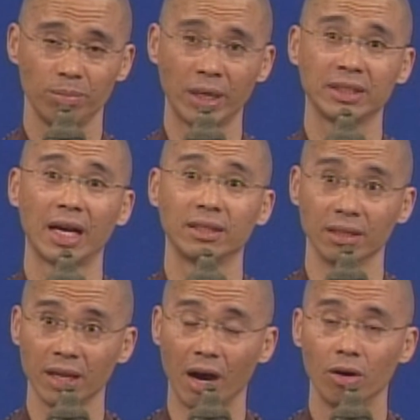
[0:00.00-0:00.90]
不然这还
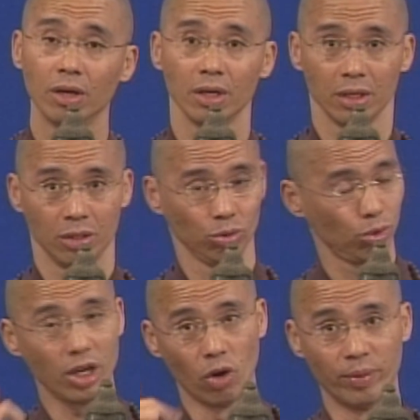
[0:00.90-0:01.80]
得了？
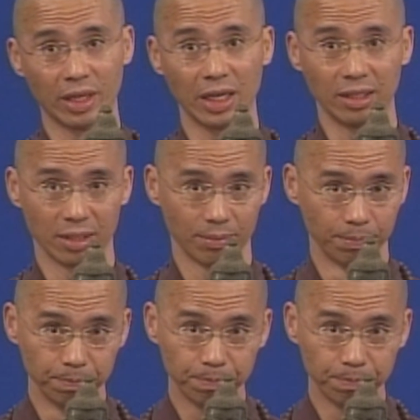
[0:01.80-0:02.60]
最有名的例子，